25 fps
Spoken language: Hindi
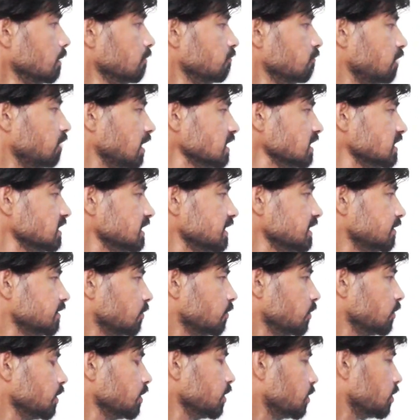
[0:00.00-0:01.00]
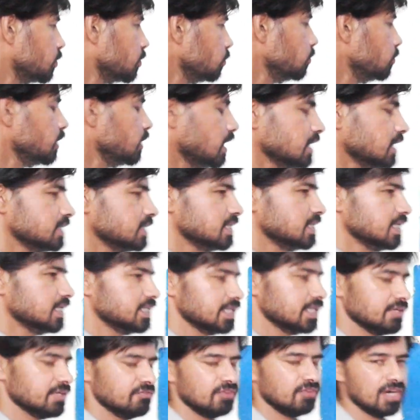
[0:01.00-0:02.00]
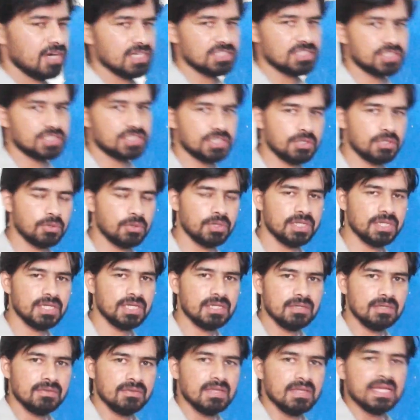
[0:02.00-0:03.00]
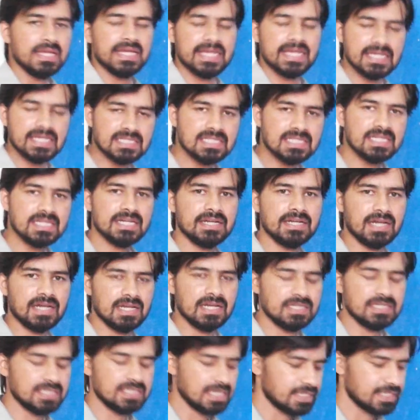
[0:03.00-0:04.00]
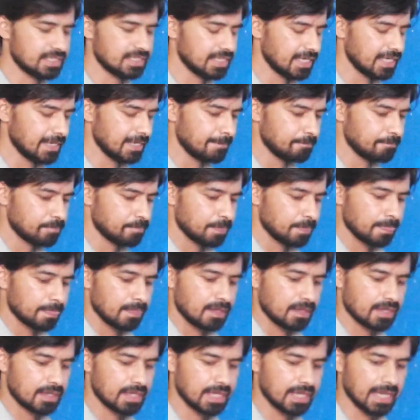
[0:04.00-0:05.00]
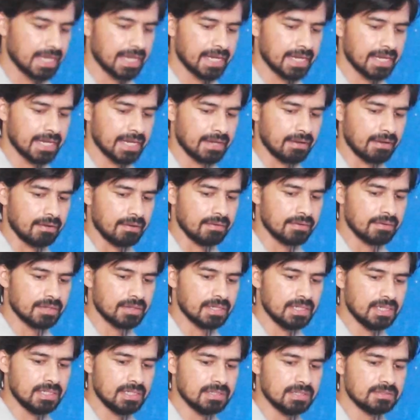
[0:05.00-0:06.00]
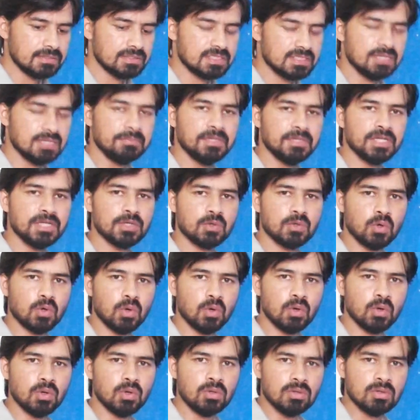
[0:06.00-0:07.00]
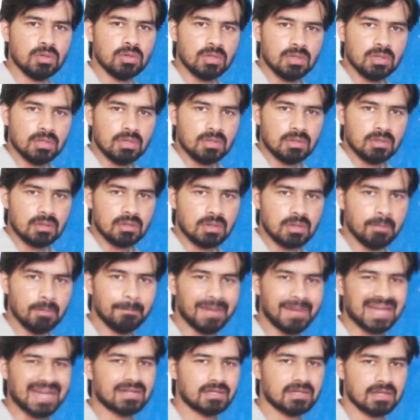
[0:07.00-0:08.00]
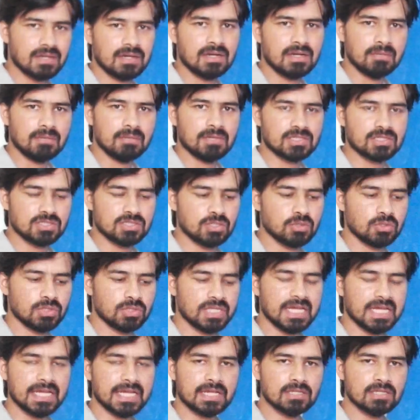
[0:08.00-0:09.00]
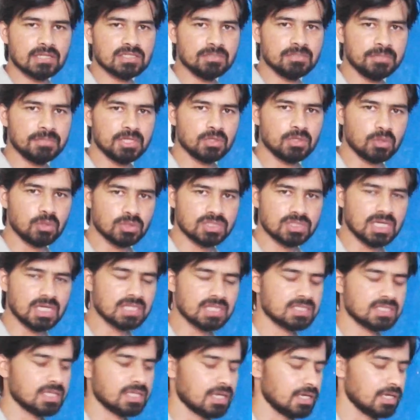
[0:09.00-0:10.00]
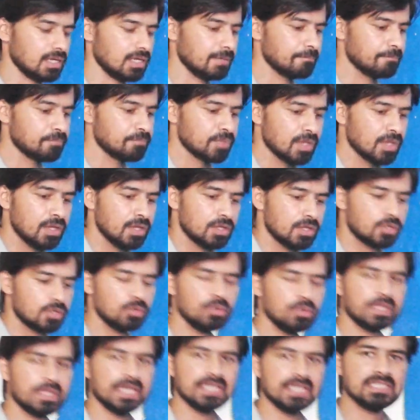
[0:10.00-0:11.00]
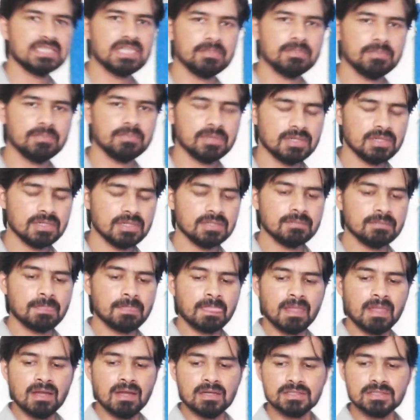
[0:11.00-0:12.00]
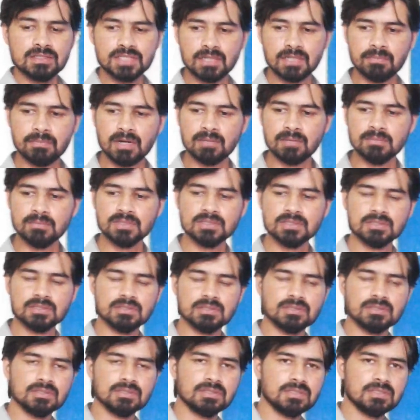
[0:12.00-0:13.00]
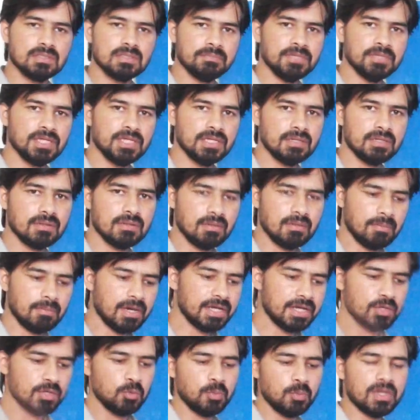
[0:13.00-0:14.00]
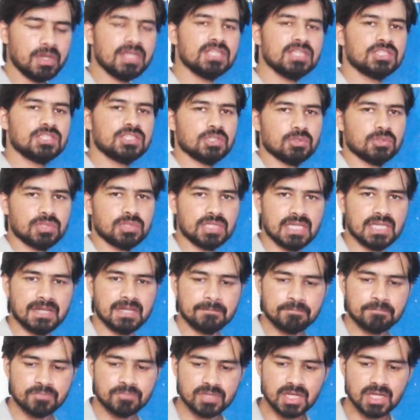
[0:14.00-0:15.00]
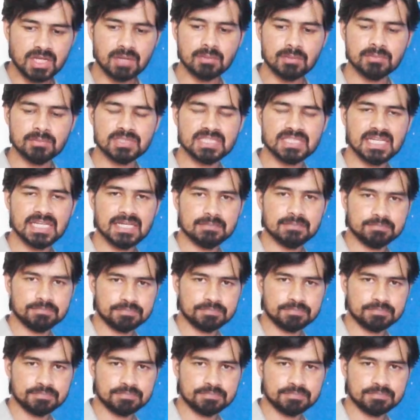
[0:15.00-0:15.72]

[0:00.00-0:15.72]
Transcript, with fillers: फ़र्श की रोड़ी क्यों डाली जाती है फ़र्श की रोड़ी इसलिए डाली जाती है कि ज़मीन को कंपैक्ट करना मकसद होता है कि ज़मीन को सख्त करना क्योंकि जब जब हम ज़मीन हमारी ऊपर नीचे होती है जब हम इसे